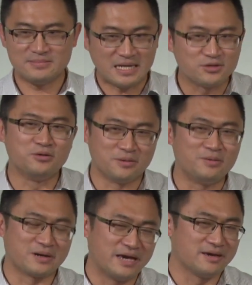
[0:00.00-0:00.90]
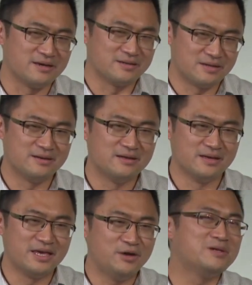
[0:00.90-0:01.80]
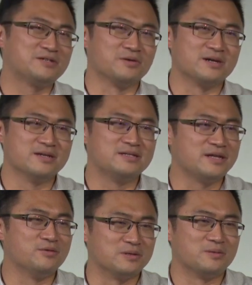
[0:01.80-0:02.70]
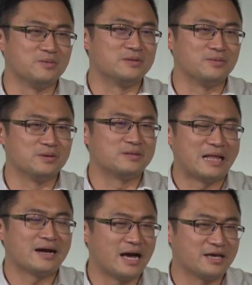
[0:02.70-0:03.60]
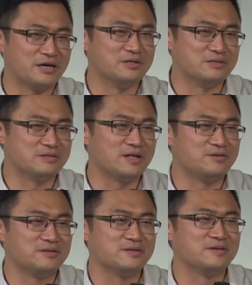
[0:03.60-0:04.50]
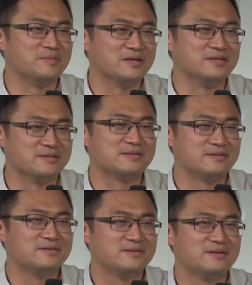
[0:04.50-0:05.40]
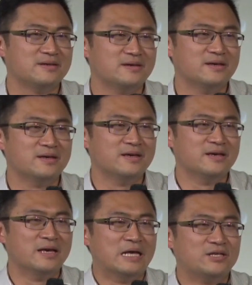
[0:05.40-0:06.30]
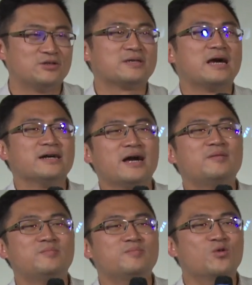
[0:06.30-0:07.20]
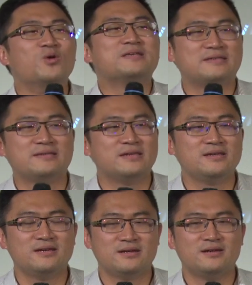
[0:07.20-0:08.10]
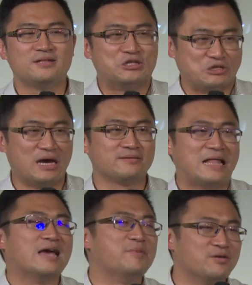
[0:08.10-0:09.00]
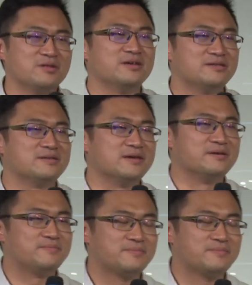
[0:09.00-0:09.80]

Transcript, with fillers: 但是我我可以。因为这首歌的经历，我我我大概可以知道那是什么意思。就是刚刚摩西的杖代表那一切，